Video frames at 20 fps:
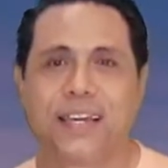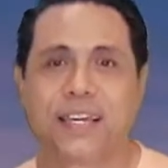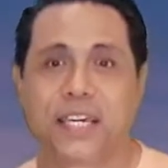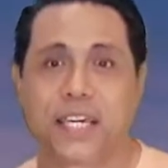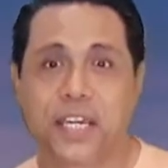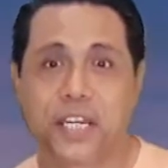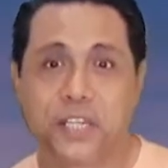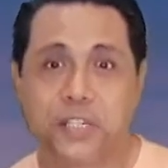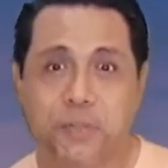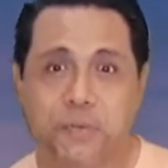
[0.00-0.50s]

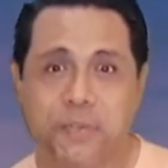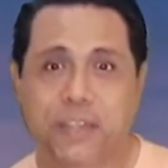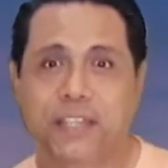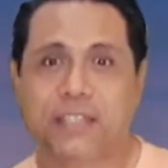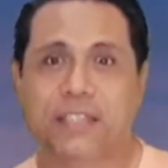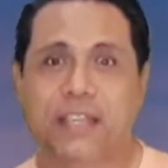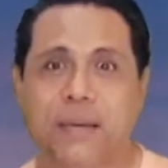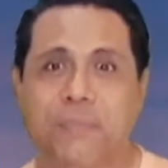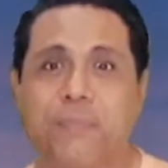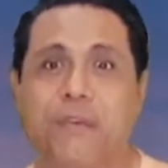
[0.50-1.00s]
hidup
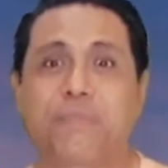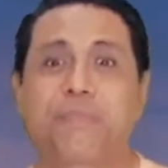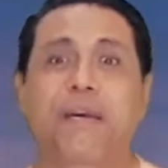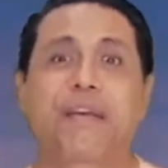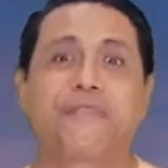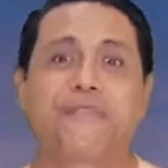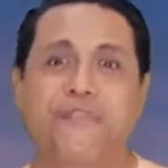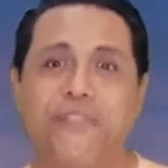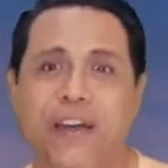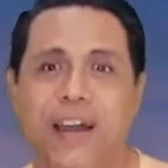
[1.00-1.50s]
kita
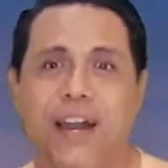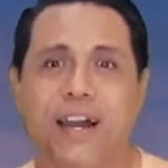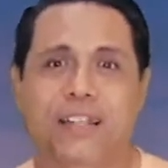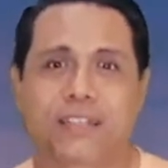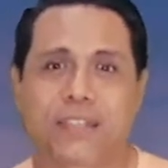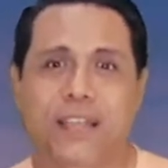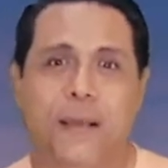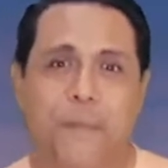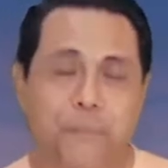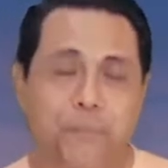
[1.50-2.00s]

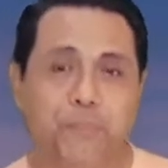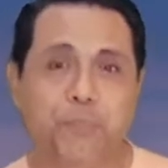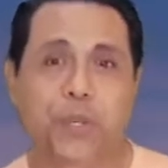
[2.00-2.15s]
bermanfaat